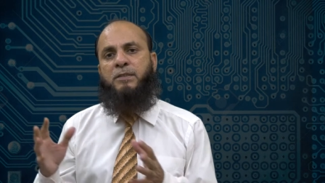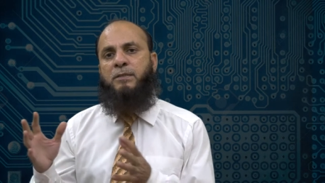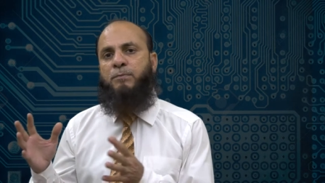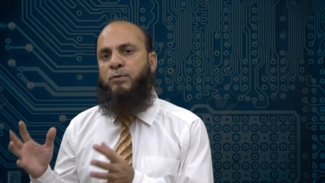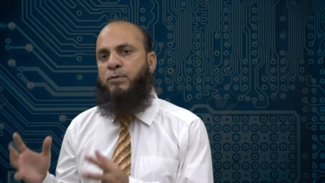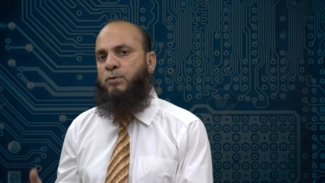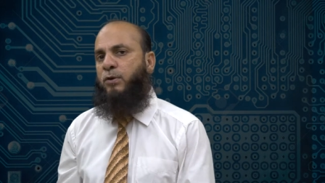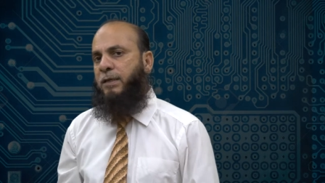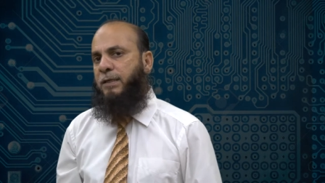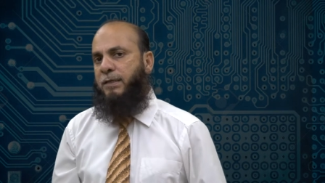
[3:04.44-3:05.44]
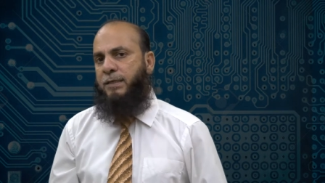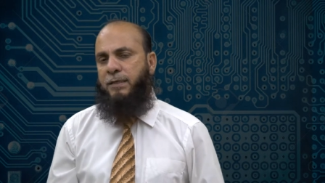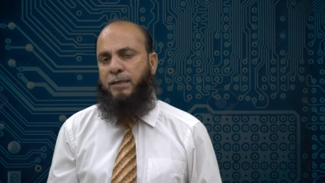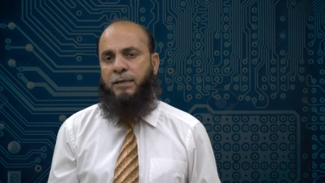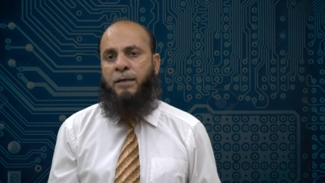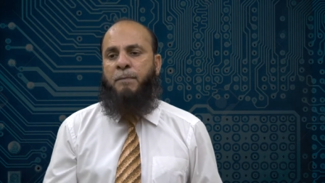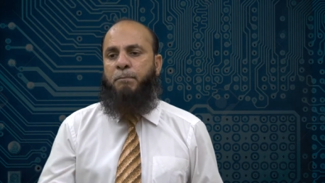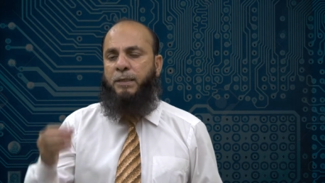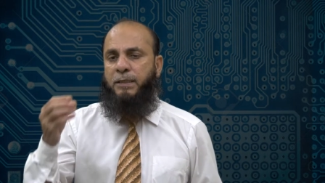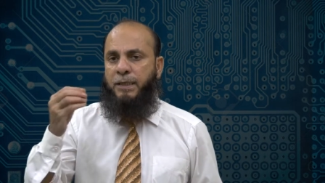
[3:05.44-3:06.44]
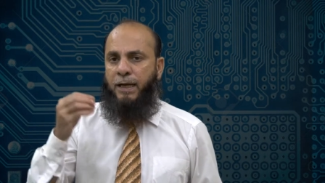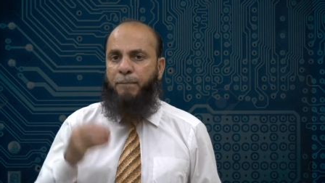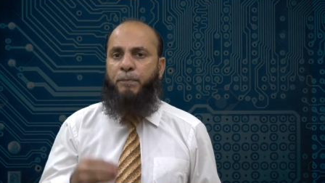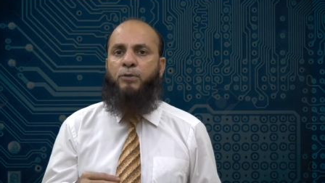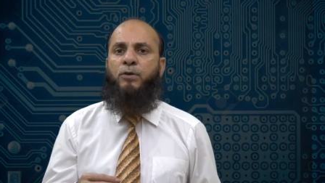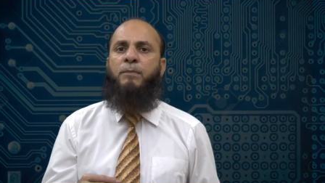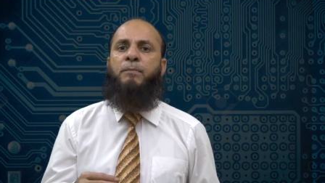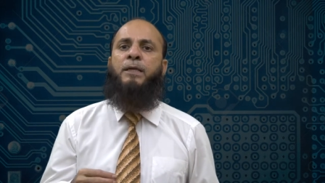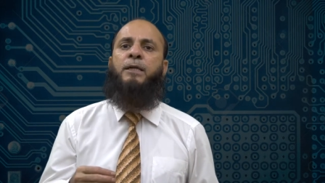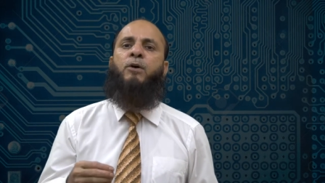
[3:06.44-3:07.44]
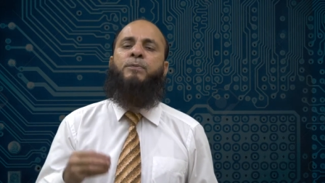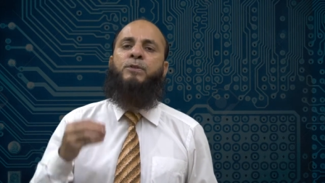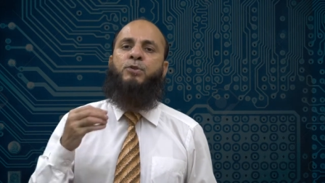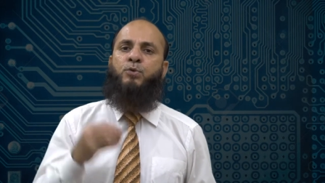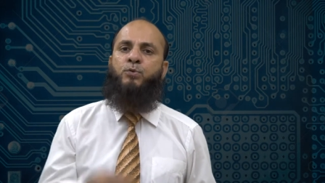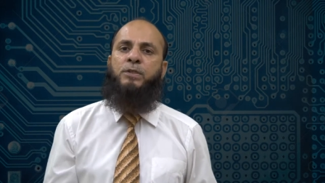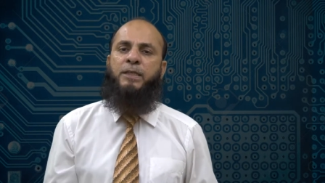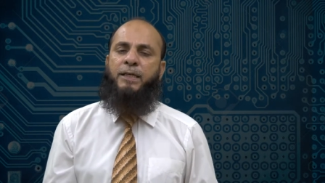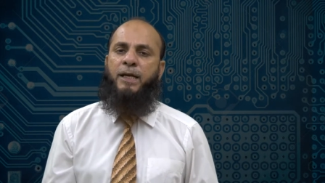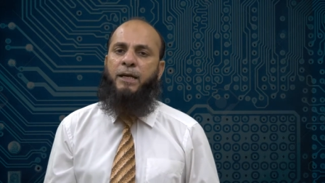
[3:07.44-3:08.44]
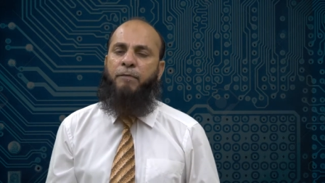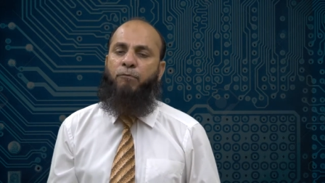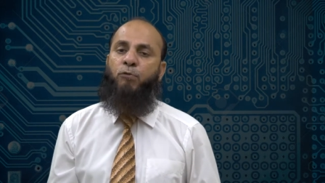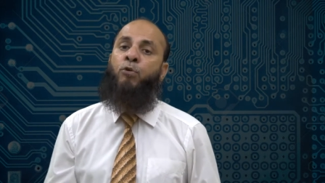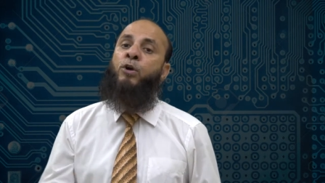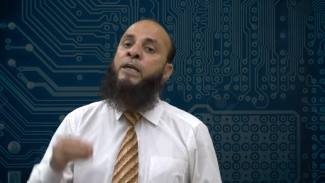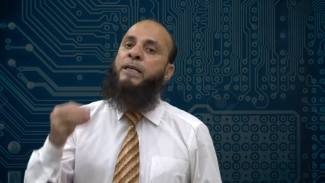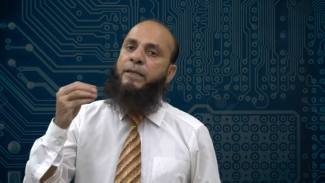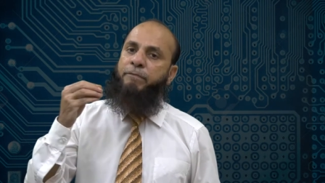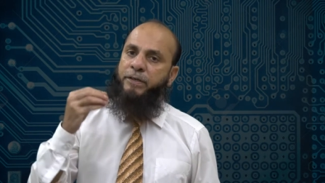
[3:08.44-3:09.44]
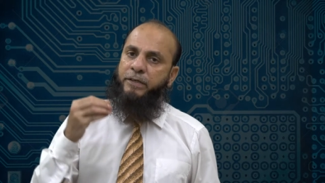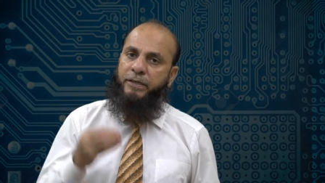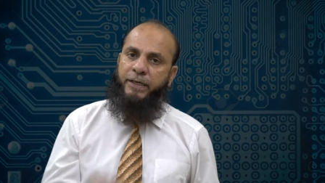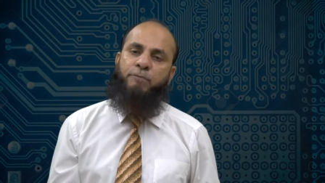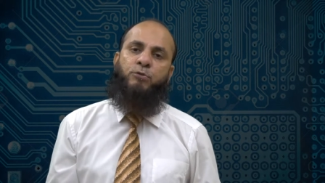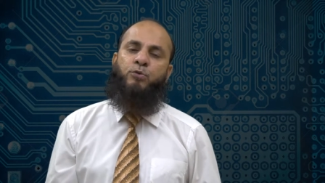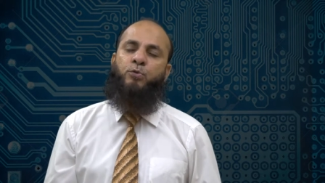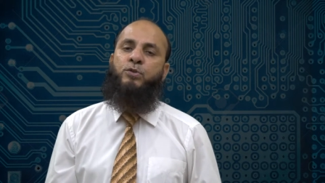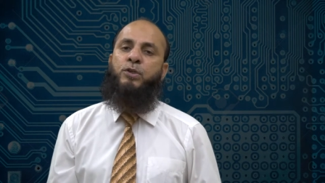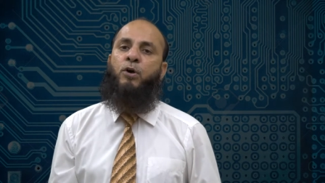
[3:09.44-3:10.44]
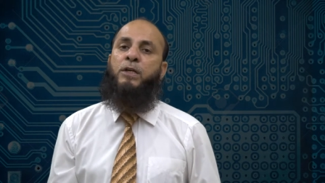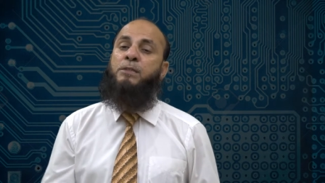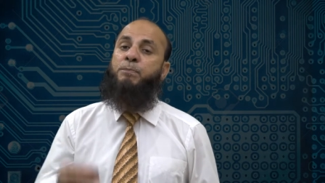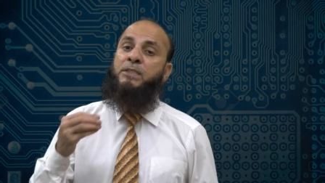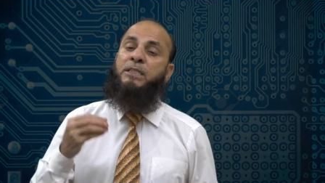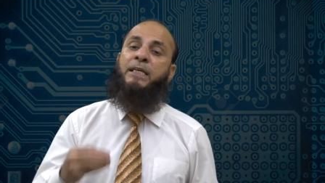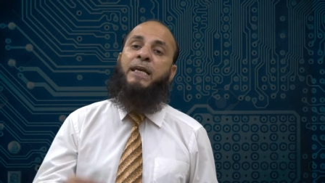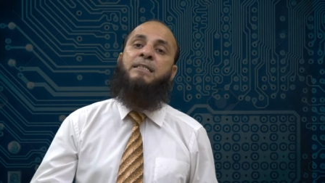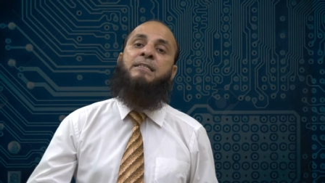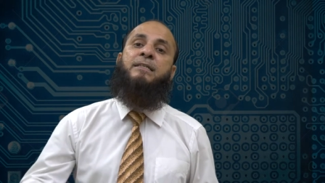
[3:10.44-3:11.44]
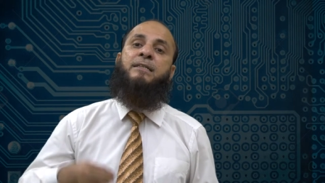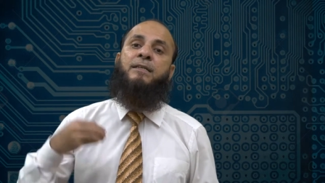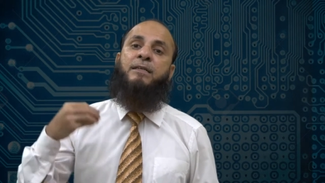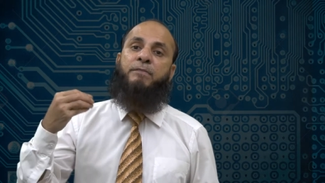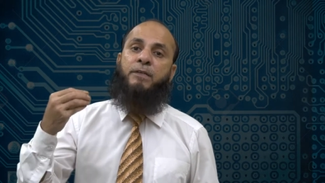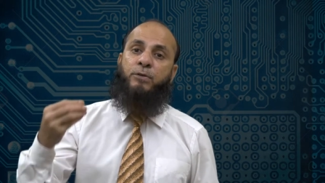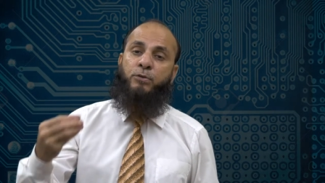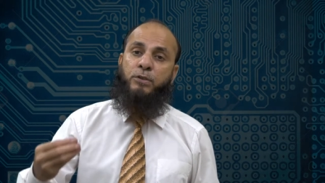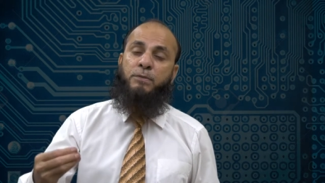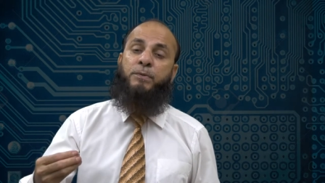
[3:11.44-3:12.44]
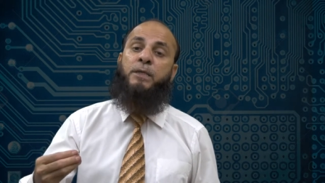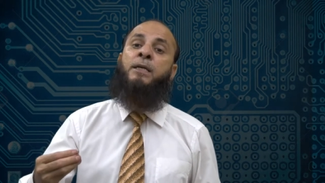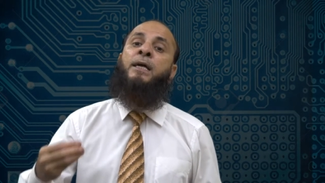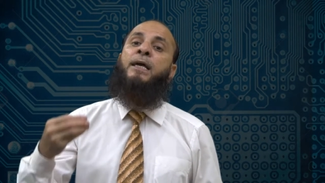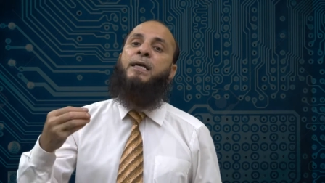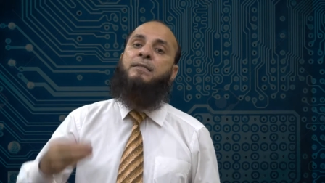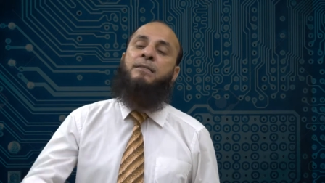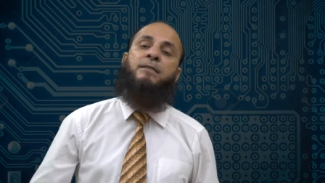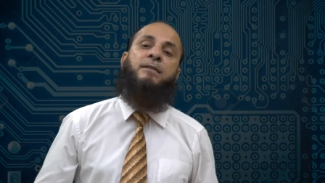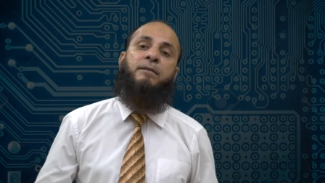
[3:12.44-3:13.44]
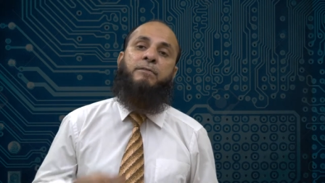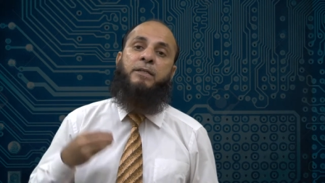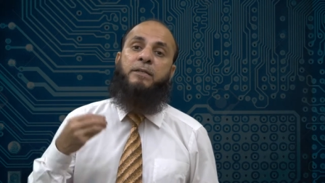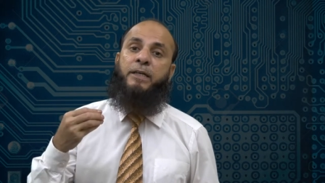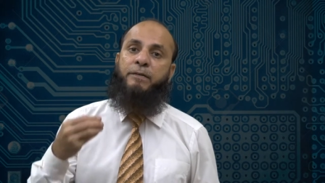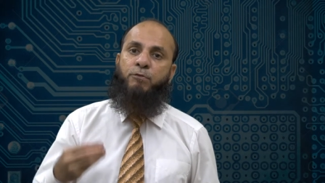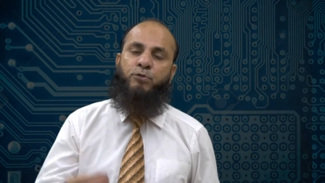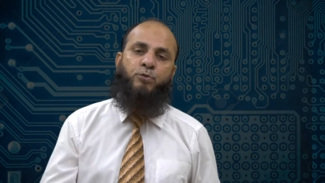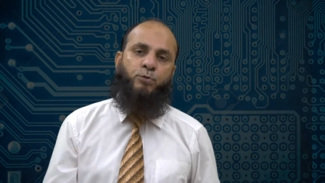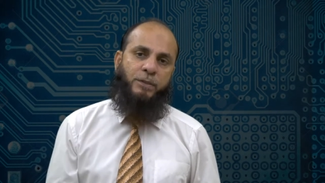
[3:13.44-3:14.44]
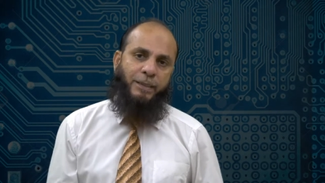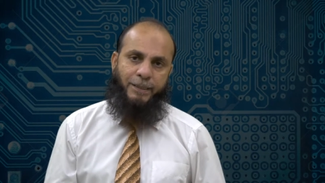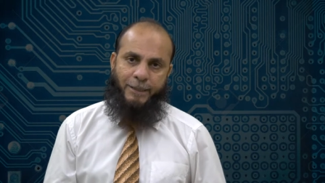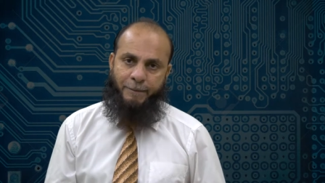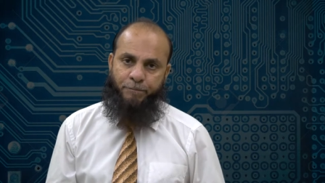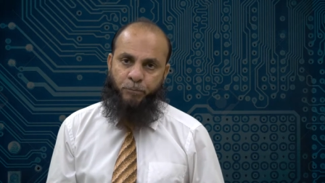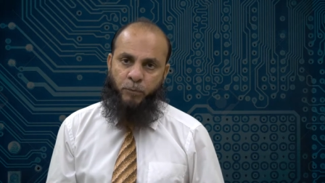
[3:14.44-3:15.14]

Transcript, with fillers: सिस्टम को इंस्टॉल करने के लिए बट यहाँ पे जो हमने ऑप्शन चूज किया है वो डीवीडी ड्राइव को चूज किया और स्पेशली एक्सटर्नल डीवीडी यूएसबी एक्सटर्नल डीवीडी ड्राइव को चूज किया है